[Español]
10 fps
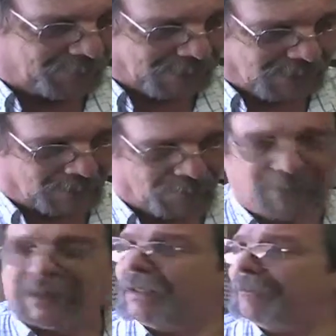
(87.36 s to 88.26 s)
Pasado
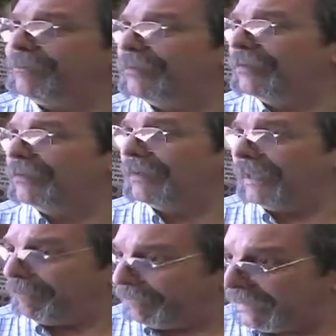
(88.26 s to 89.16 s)
un tiempo,
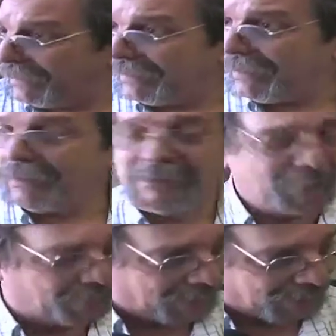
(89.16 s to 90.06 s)
la pinta,
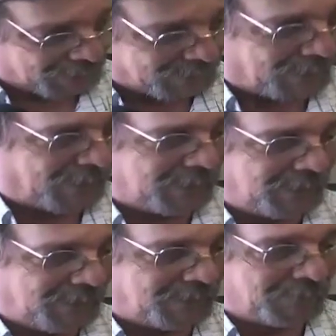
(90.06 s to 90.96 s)
me la
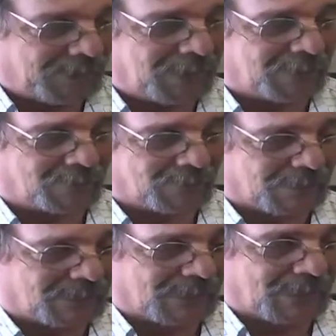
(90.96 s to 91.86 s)
trae y me dijo,
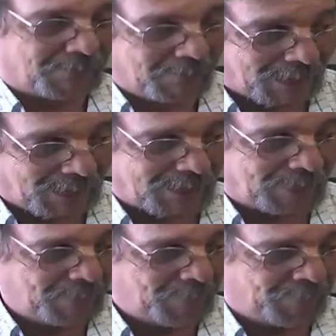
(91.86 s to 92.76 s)
dice,
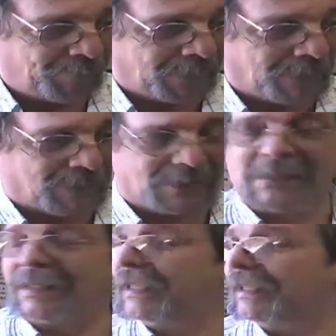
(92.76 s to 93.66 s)
armala,
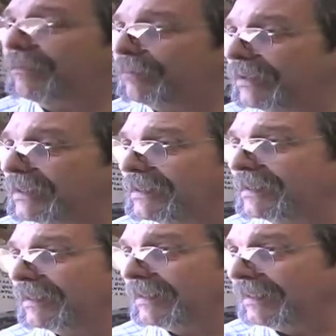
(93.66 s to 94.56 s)
dice que después